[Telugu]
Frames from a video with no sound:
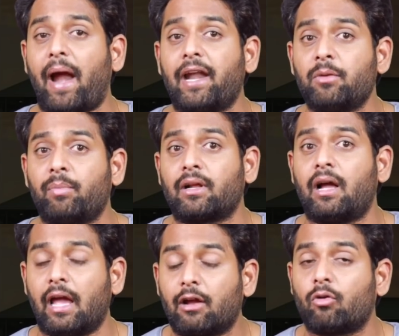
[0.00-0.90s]
బ్యాటింగ్
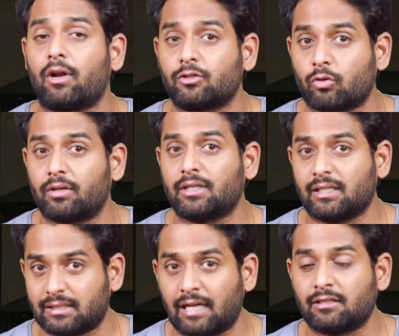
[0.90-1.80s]
పరంగా ఎక్కువ రన్ స్కోర్
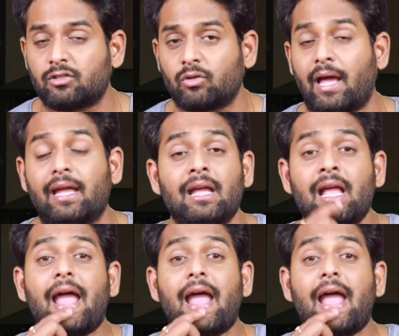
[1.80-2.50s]
చేసే ఛాన్సెస్ ఉన్నాయి